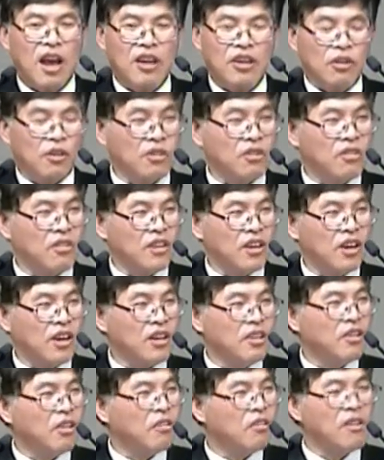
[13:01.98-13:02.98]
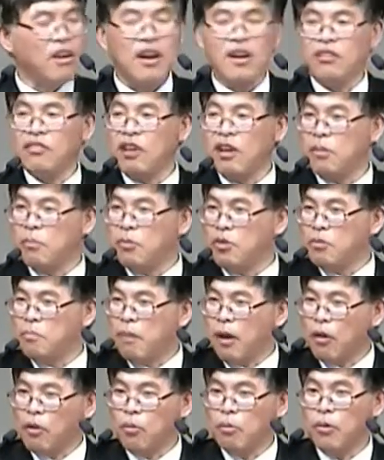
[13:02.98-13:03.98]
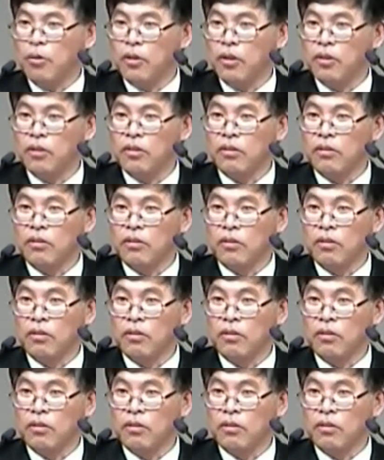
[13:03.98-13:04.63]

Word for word: 열흘이야. 열흘 안에 사람들을 바꿔버려야 돼요.